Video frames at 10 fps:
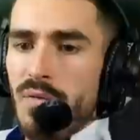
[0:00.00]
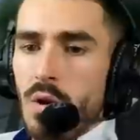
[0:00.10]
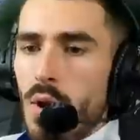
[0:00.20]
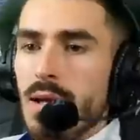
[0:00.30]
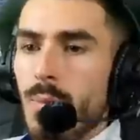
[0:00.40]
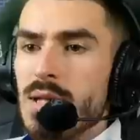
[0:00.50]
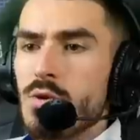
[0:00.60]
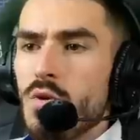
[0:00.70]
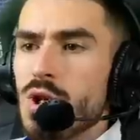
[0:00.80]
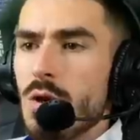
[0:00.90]
elle était passée
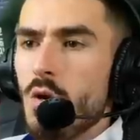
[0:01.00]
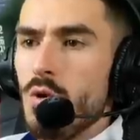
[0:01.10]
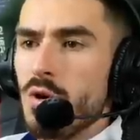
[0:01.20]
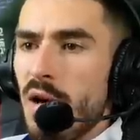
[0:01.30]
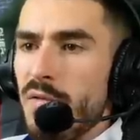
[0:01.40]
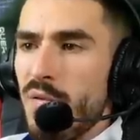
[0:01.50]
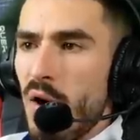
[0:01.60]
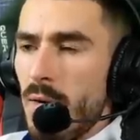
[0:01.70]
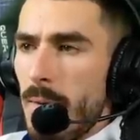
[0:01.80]
sur une chaîne communautaire FIFA.